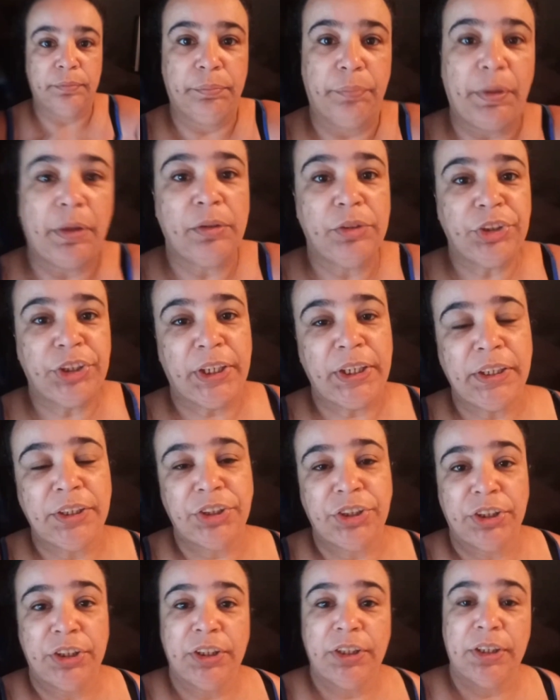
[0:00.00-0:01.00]
Bom,
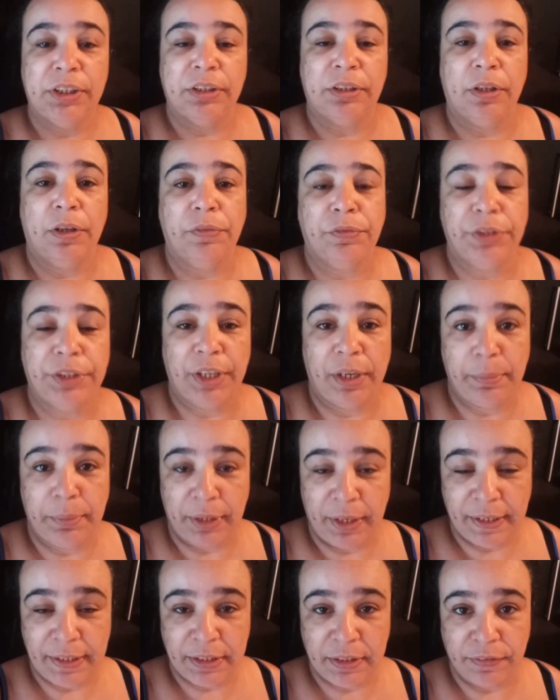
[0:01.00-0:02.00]
gente, então vou
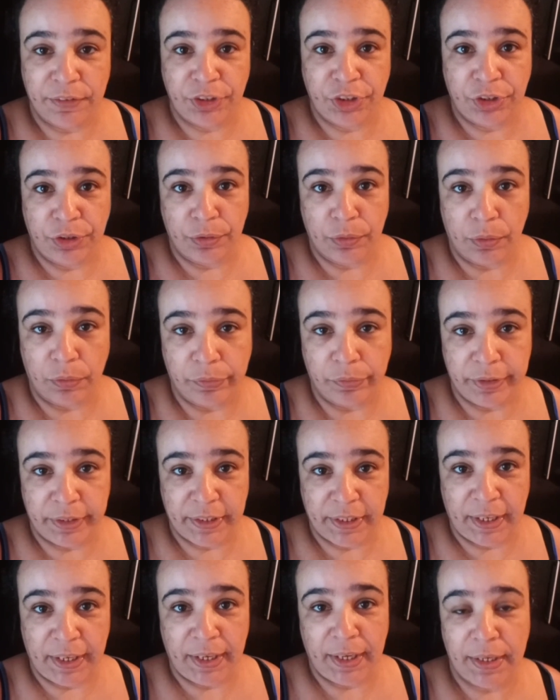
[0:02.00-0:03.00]
terminar esse vidinho com
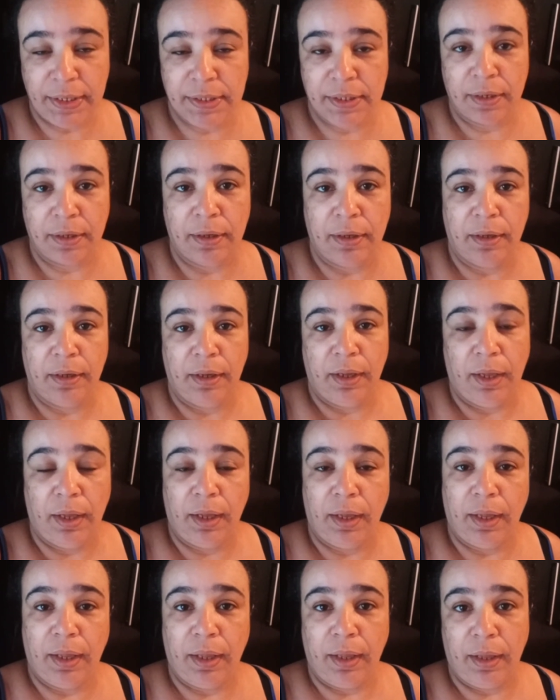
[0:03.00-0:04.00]
vocês.
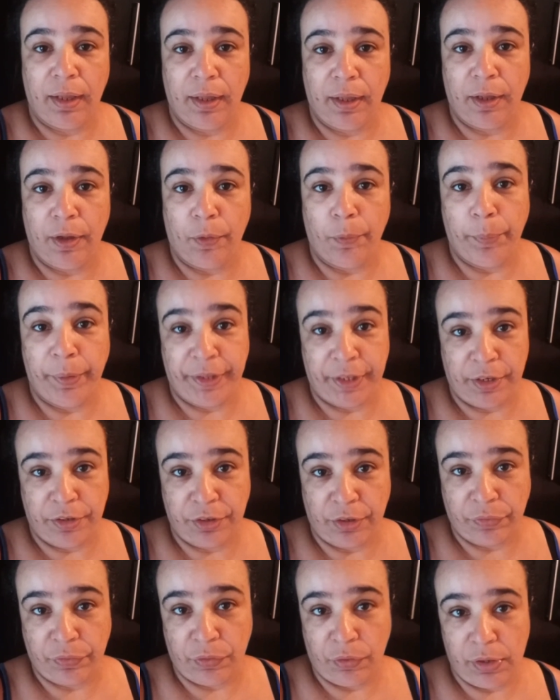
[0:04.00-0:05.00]
É, o pedreiro
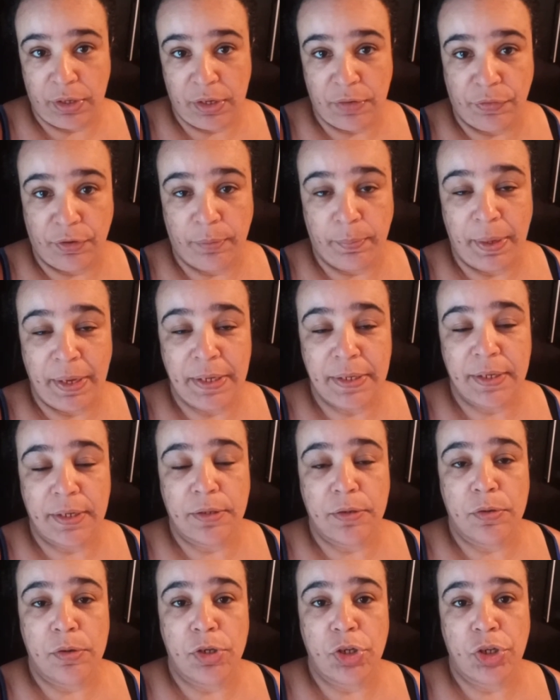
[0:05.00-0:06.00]
já foi, ele foi bem
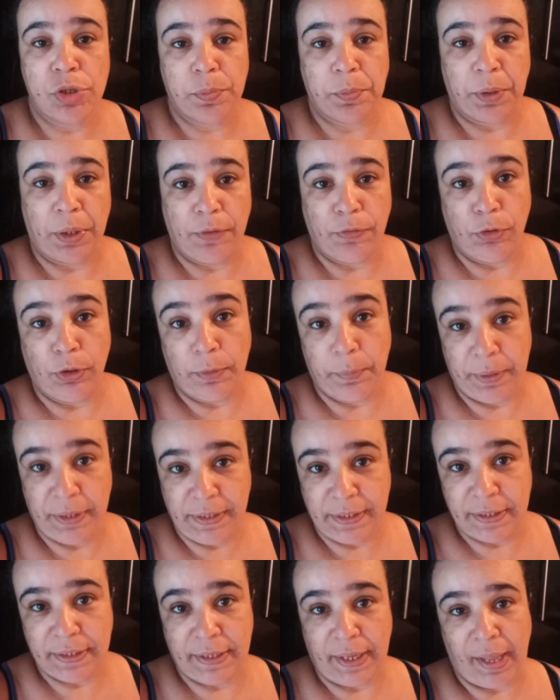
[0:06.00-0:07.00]
cedo hoje, porque ele falou que
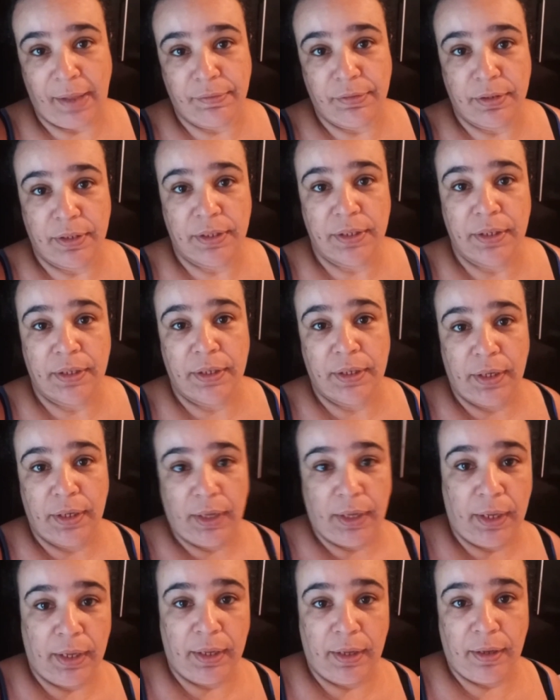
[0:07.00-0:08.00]
precisava
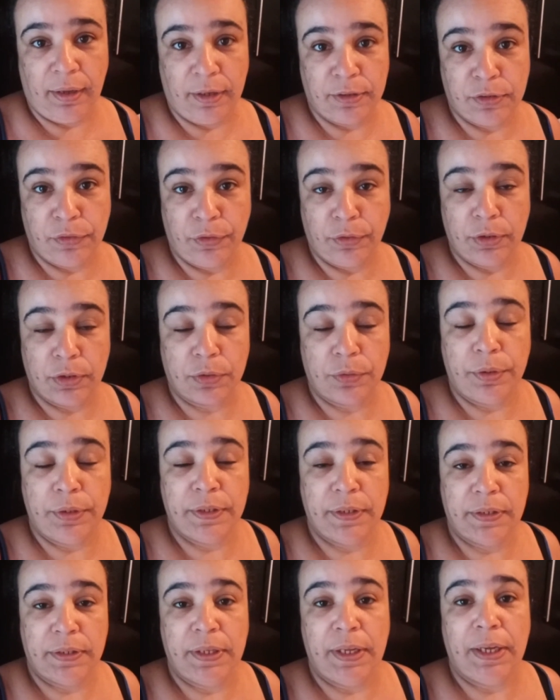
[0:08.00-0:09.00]
é, resolver umas
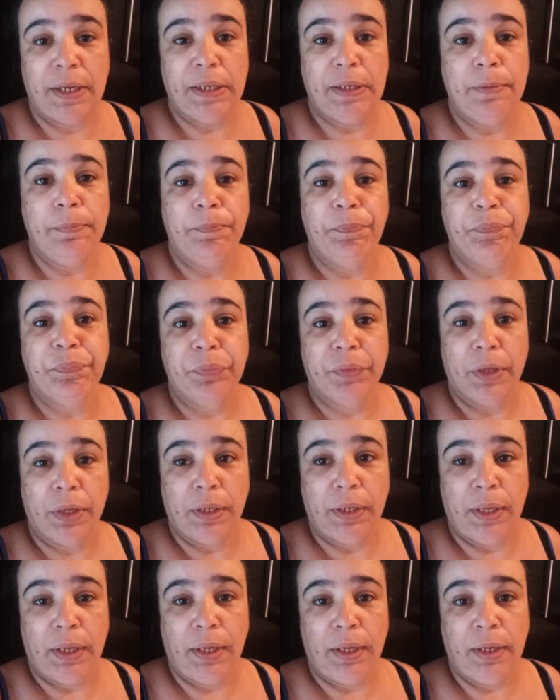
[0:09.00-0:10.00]
coisas dele,
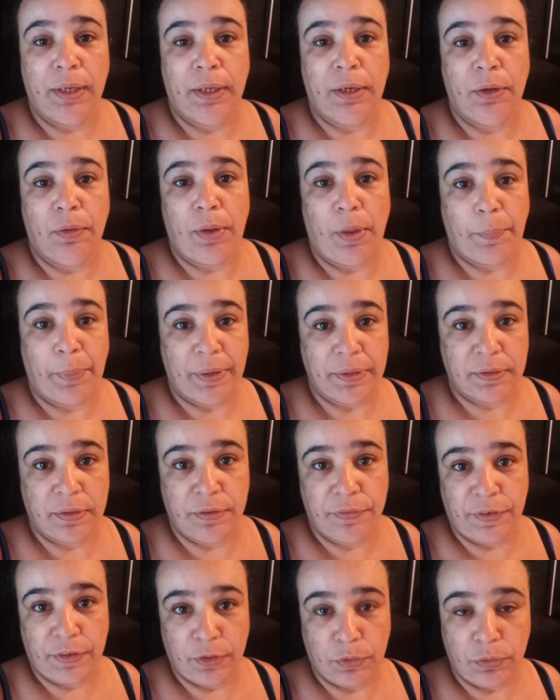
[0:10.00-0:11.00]
né? Ele é um rapaz que
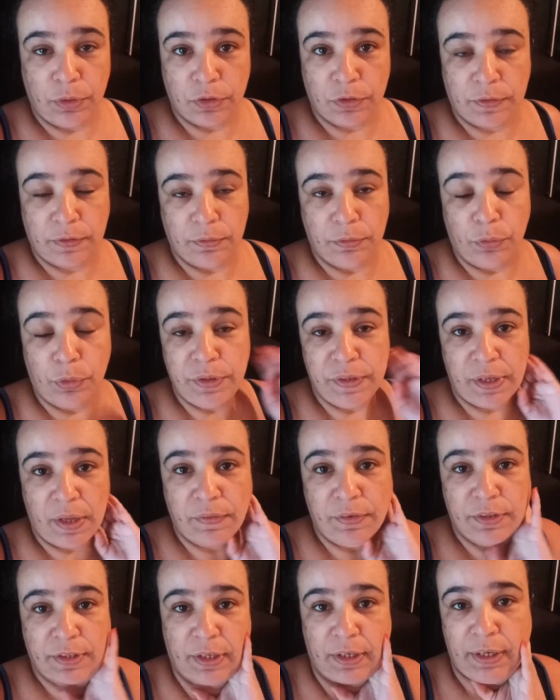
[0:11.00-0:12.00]
faz algumas, alguns
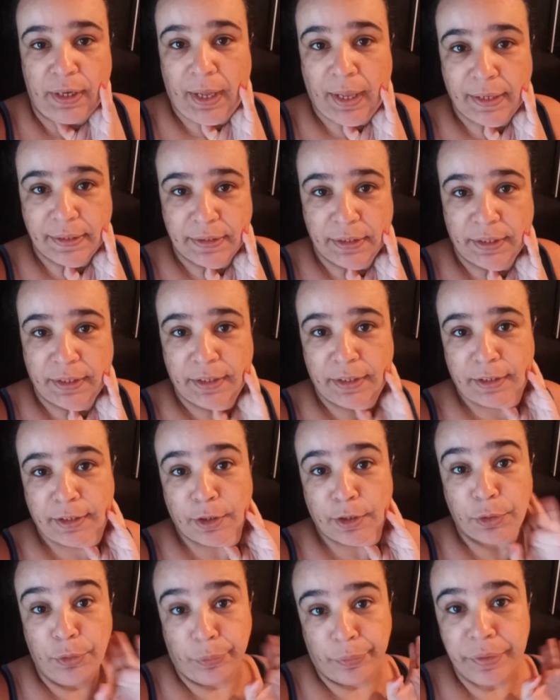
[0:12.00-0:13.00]
serviços aqui em casa que
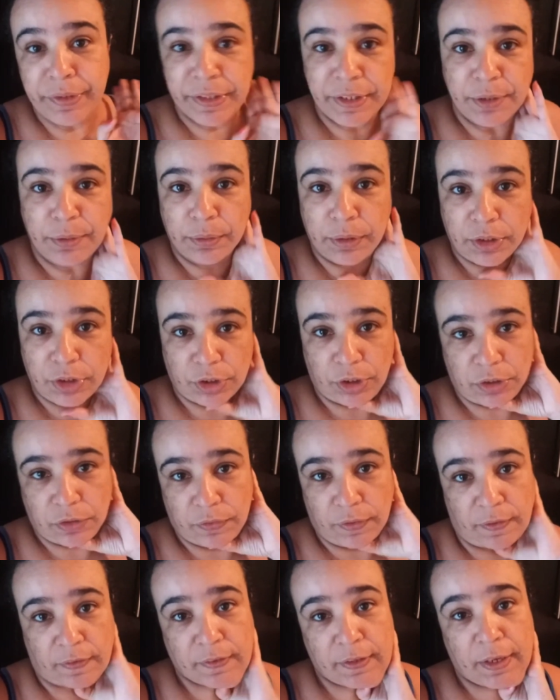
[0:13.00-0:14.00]
eu não consigo, né, gente,
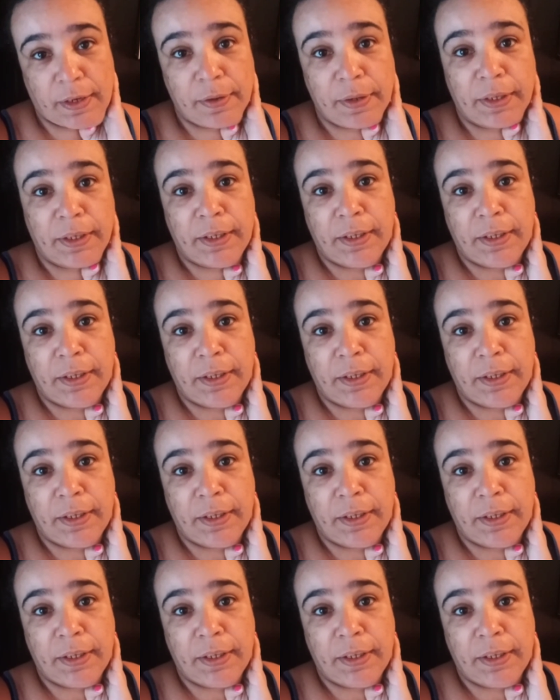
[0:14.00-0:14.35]
fazer.